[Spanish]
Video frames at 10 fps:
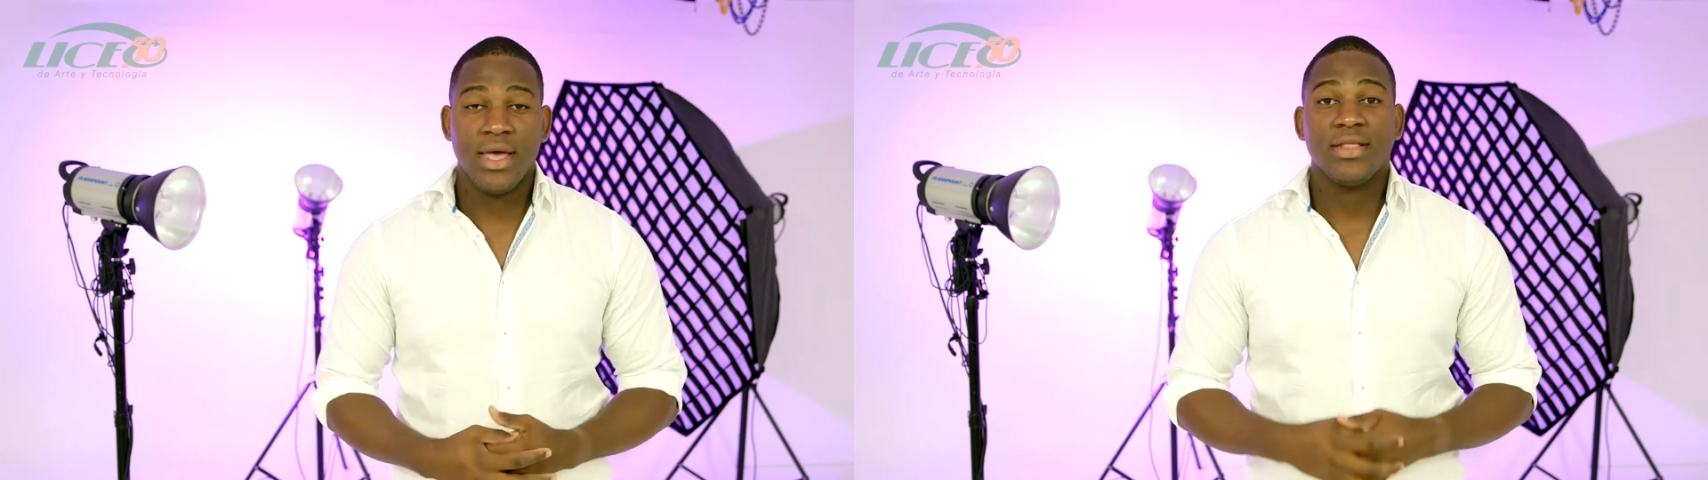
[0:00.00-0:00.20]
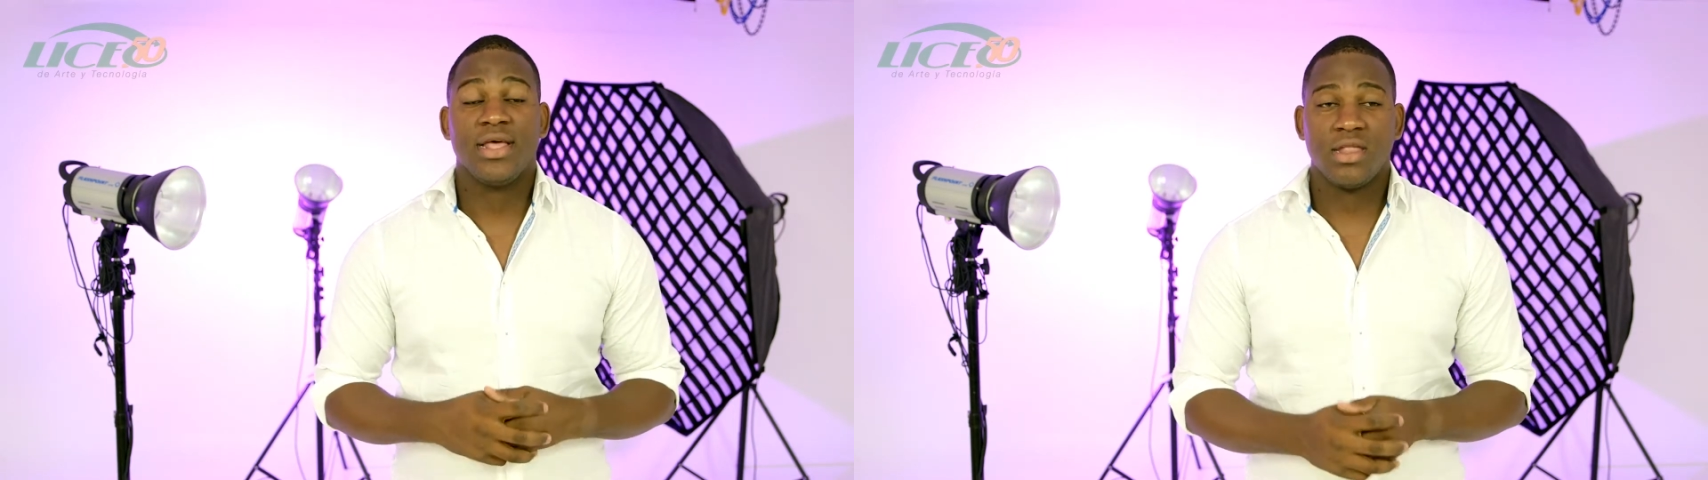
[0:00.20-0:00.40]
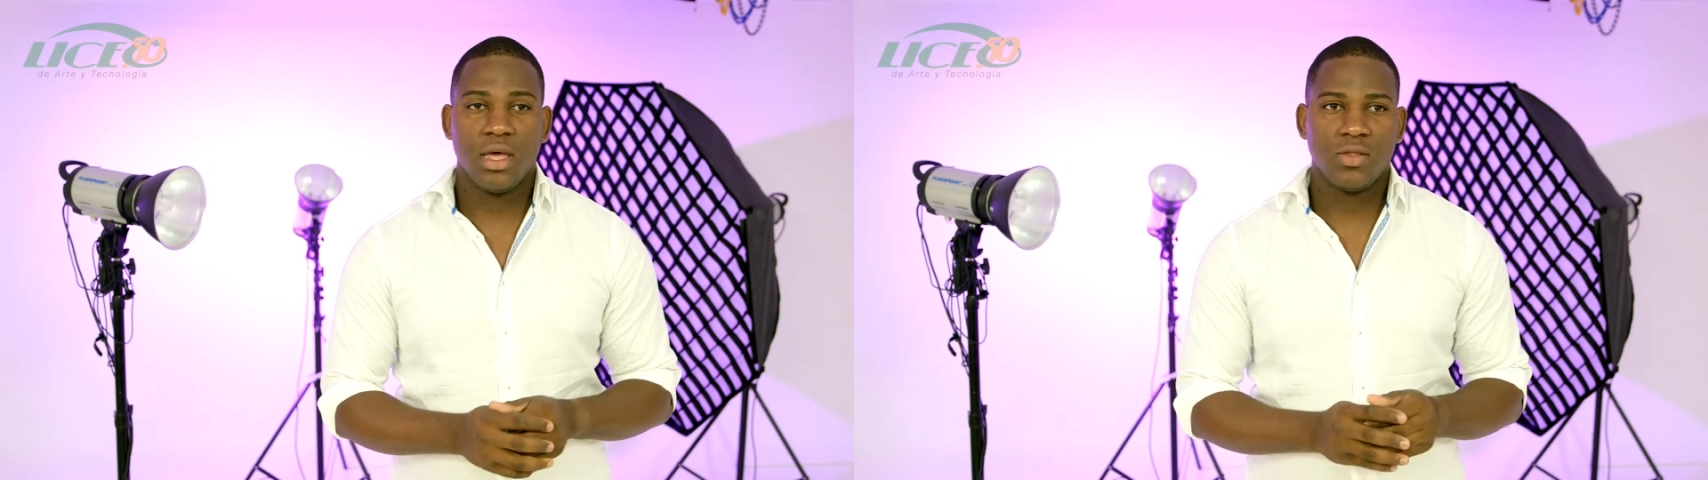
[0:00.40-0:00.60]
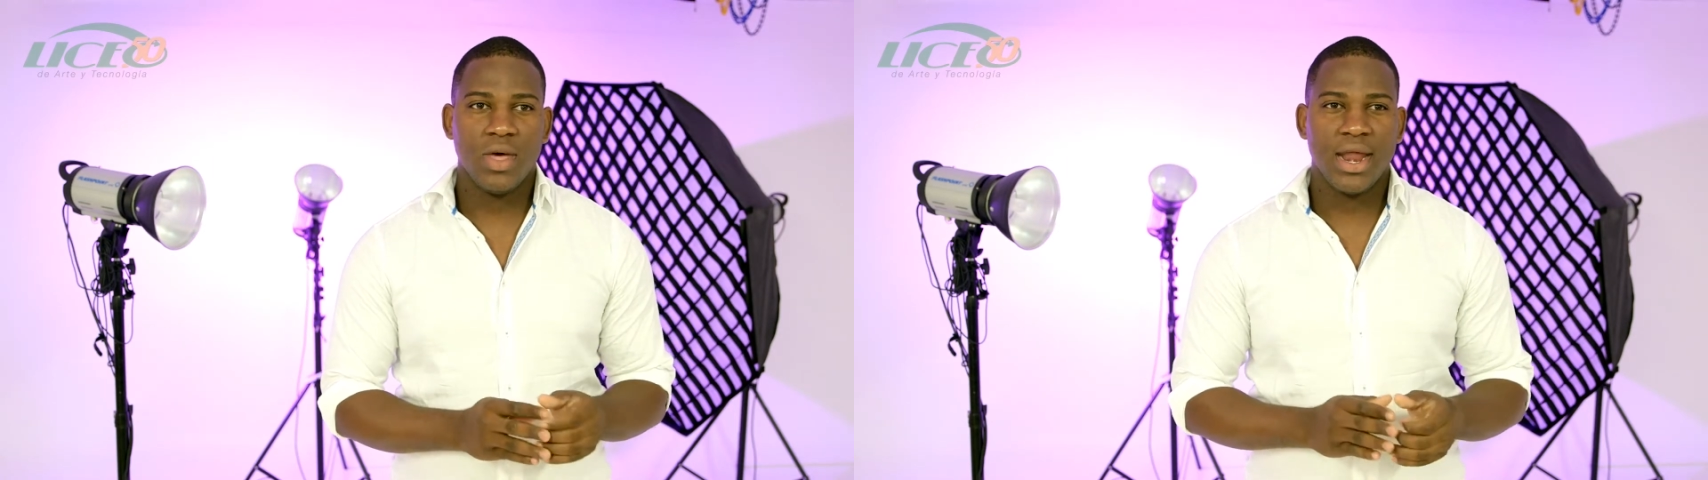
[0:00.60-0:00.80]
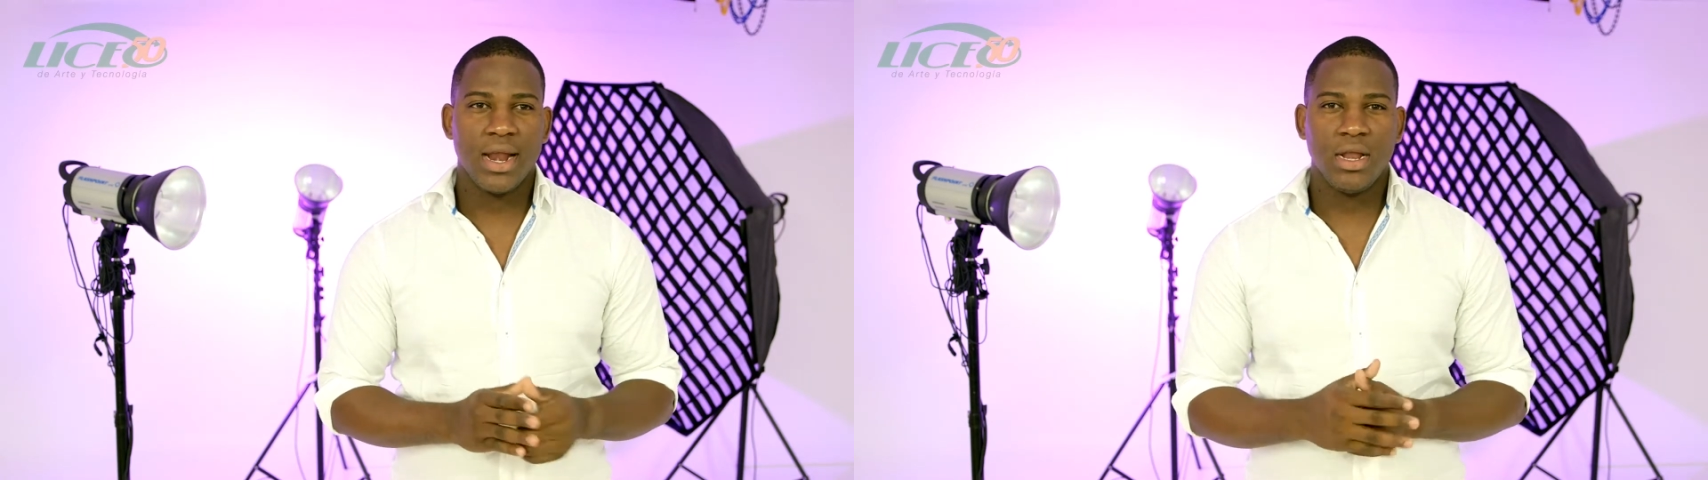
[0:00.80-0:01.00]
Decidí
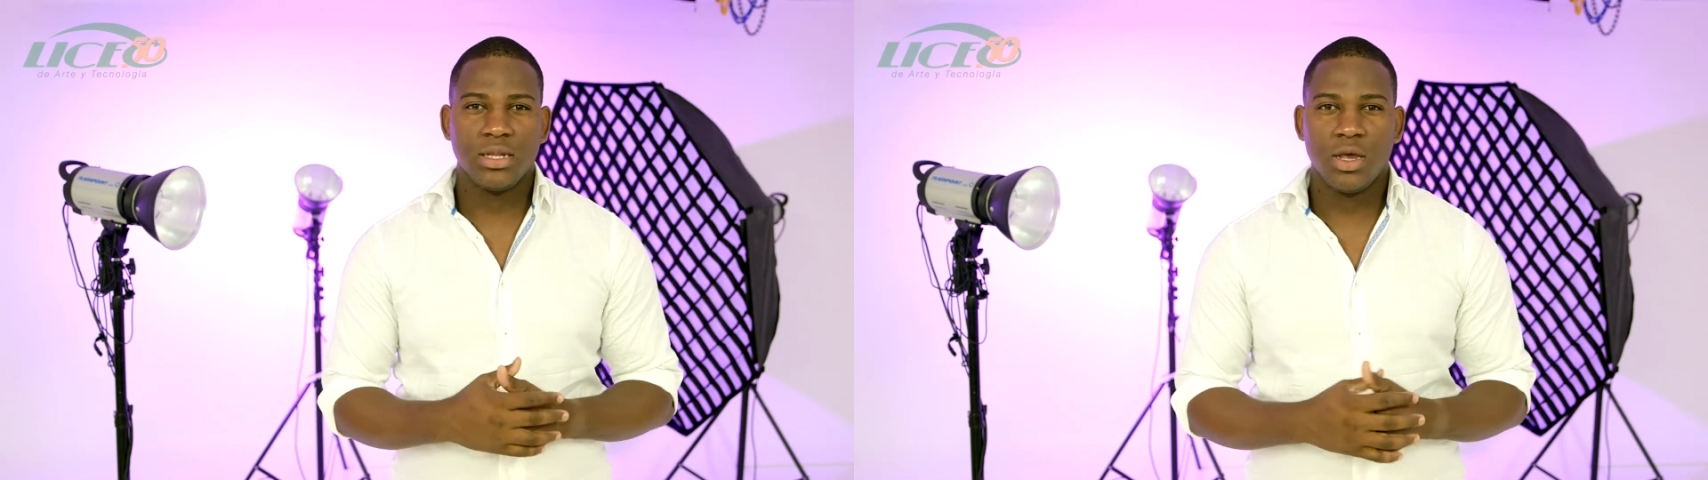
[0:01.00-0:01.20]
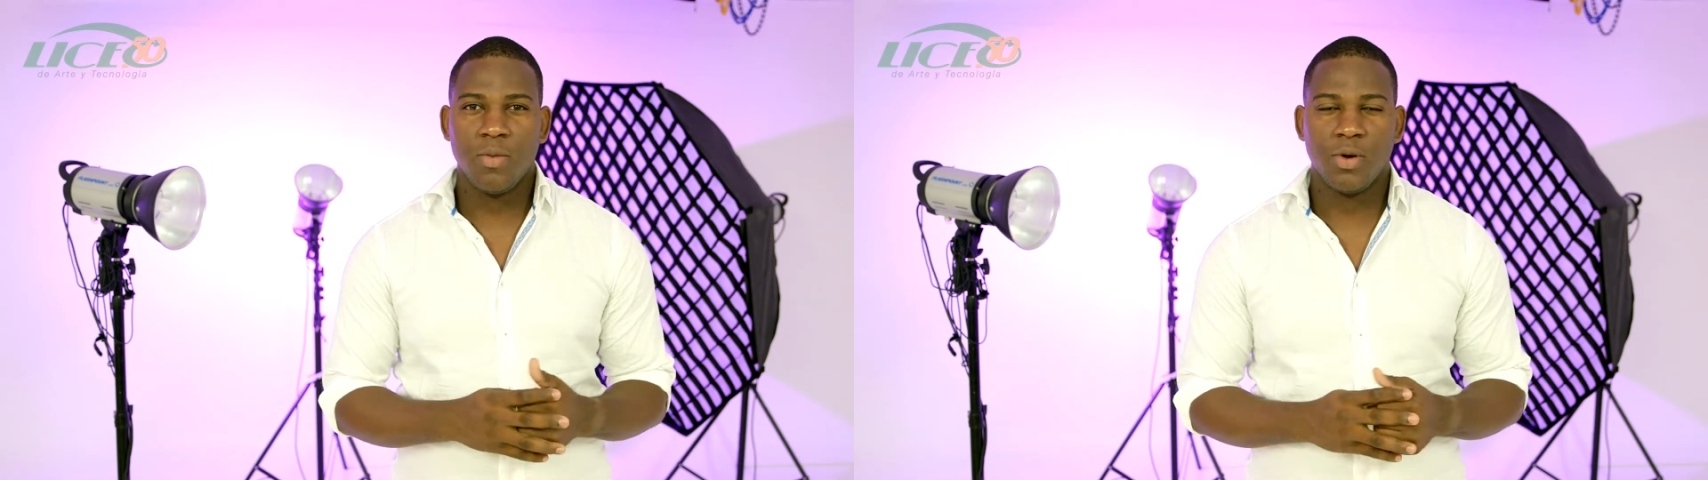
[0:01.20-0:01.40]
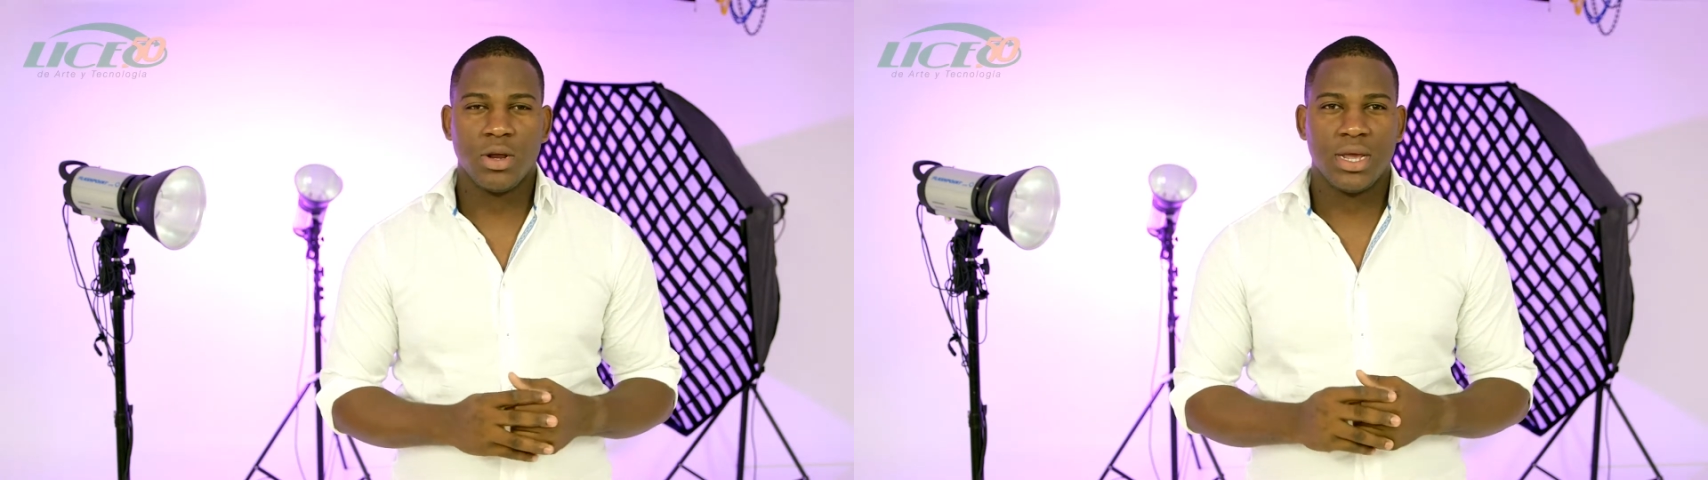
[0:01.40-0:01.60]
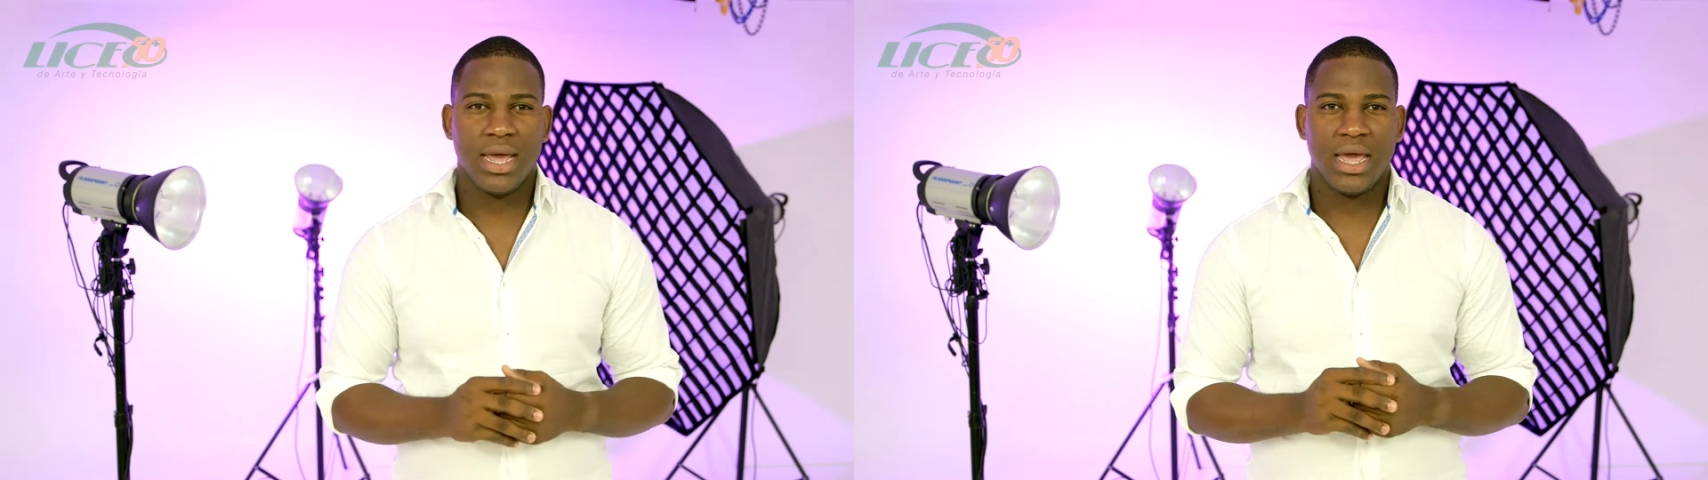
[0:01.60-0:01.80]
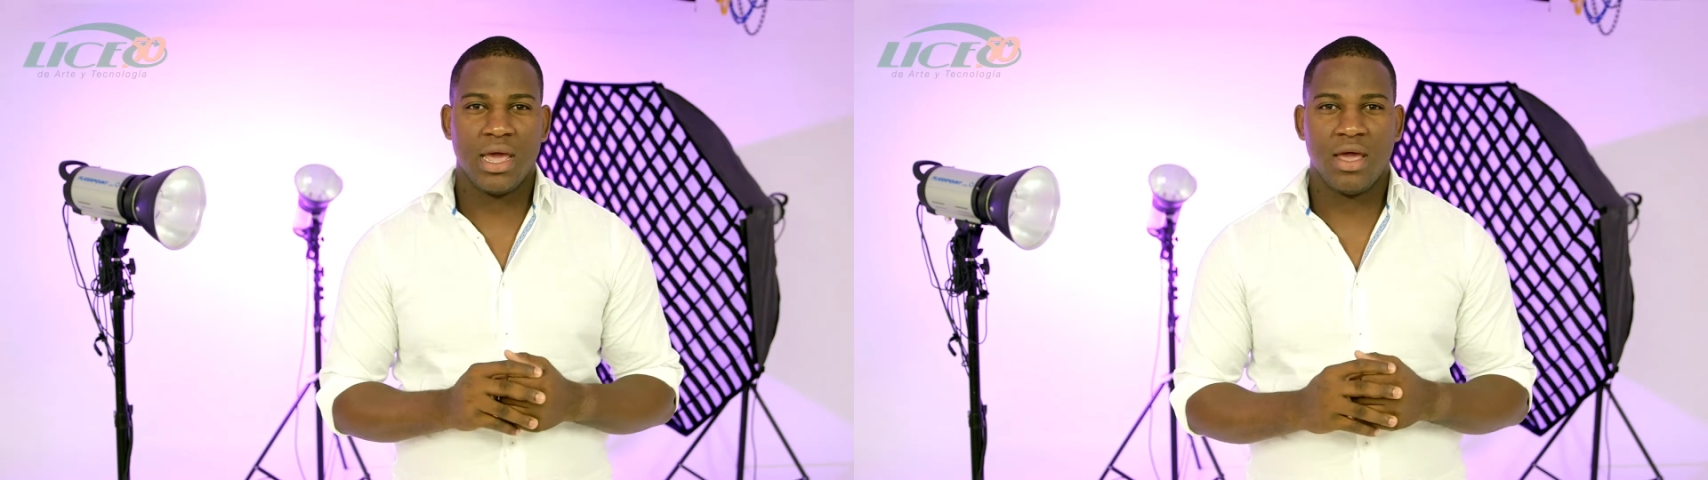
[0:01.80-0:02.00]
estudiar en el liceo
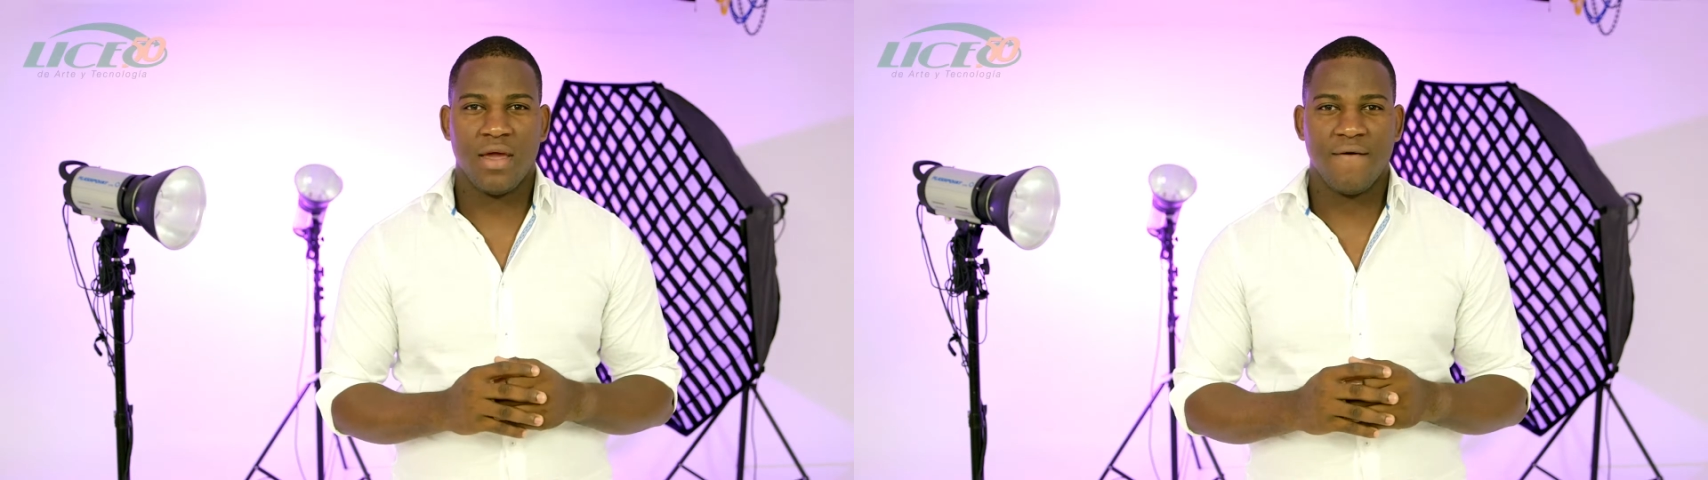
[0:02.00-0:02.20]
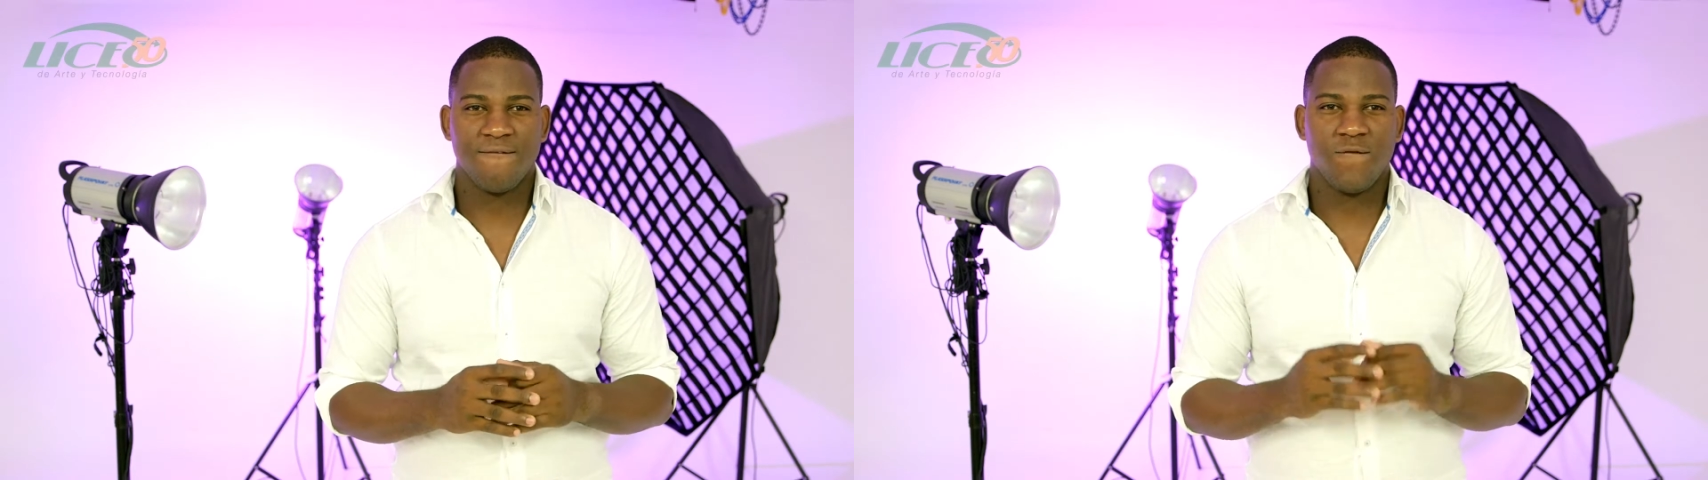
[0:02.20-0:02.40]
porque